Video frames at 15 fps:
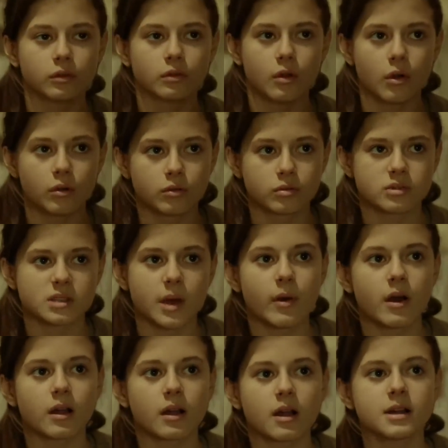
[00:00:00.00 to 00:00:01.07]
Yok,
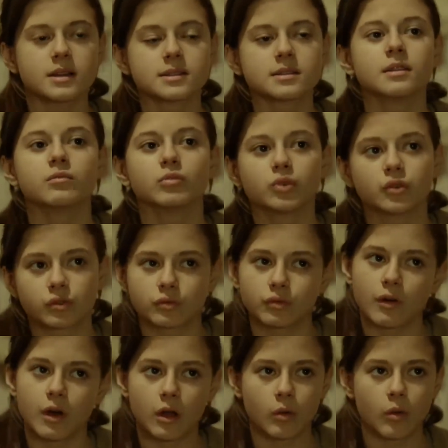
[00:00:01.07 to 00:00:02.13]
sabaha kalsın diye
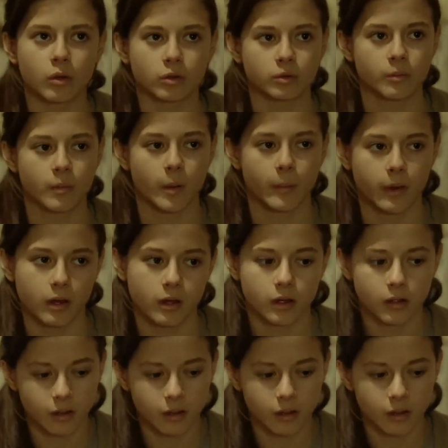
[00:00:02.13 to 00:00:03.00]
mutfağa koydum baba.